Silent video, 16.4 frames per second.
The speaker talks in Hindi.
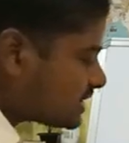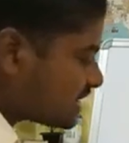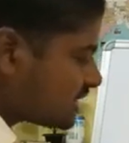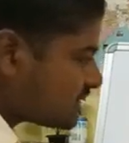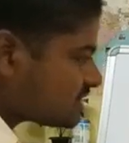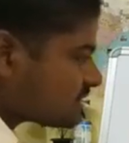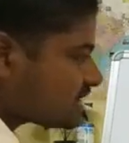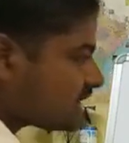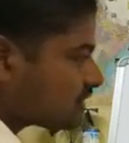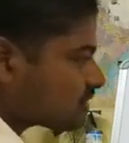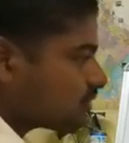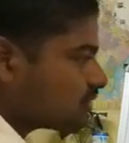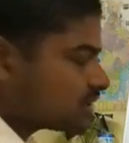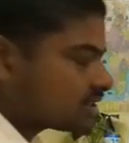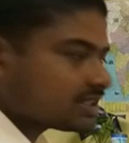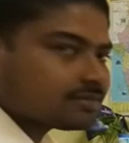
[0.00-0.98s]
साइंस
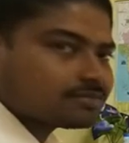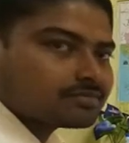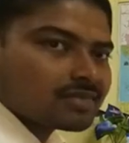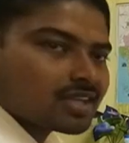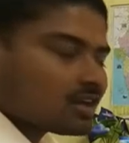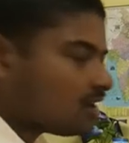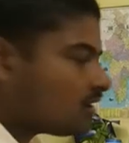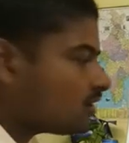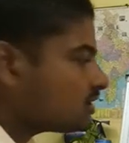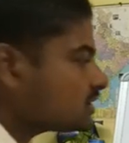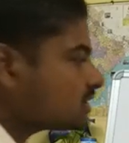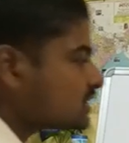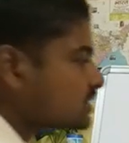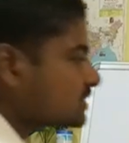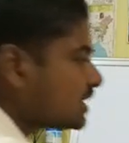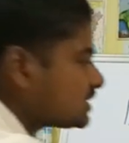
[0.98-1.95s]
साइकोलॉजी और
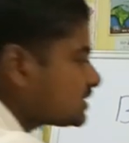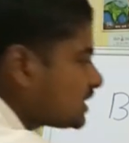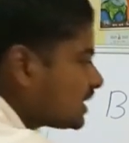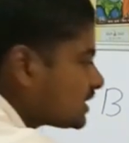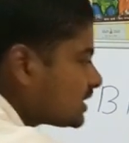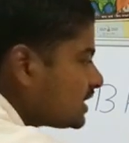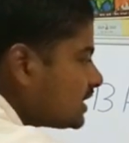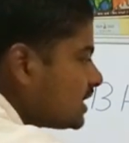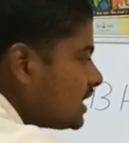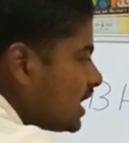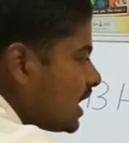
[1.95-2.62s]
इसके साथ साथ है